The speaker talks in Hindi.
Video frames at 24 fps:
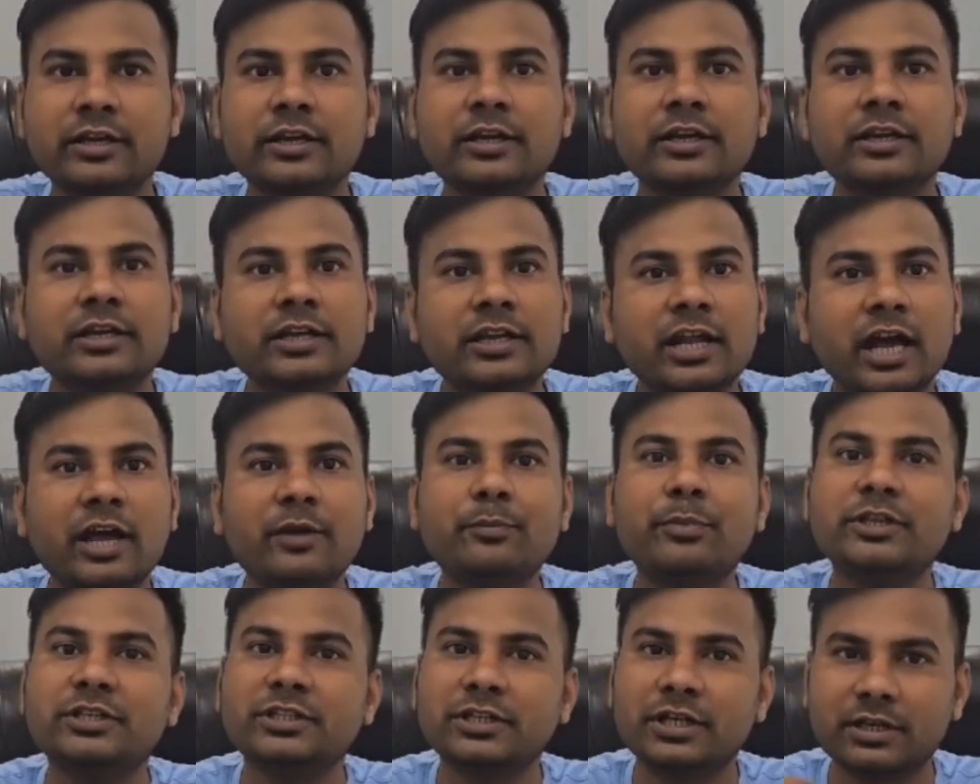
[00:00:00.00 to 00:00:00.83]
किराए
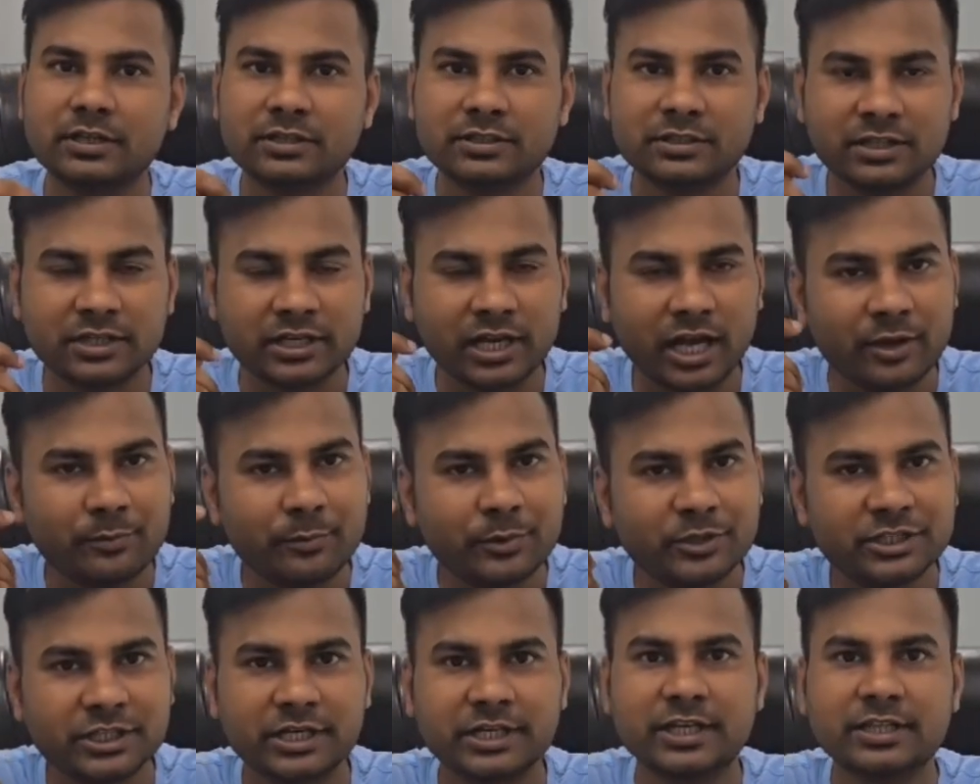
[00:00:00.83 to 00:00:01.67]
पे किराए पे
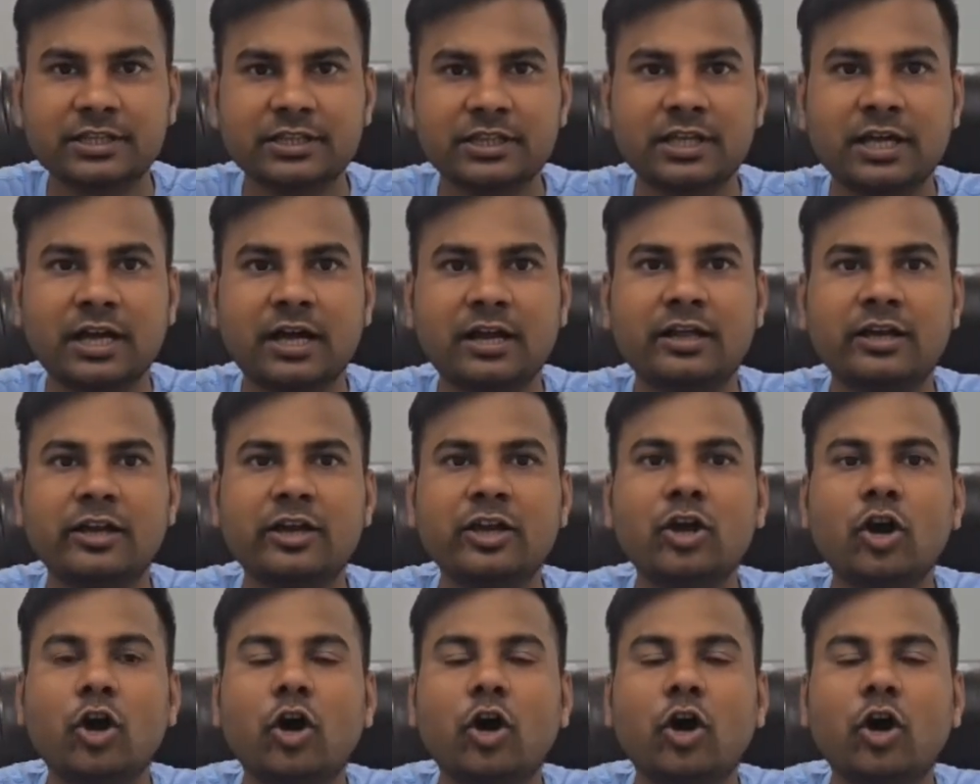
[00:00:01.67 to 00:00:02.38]
चढ़ के तैयार है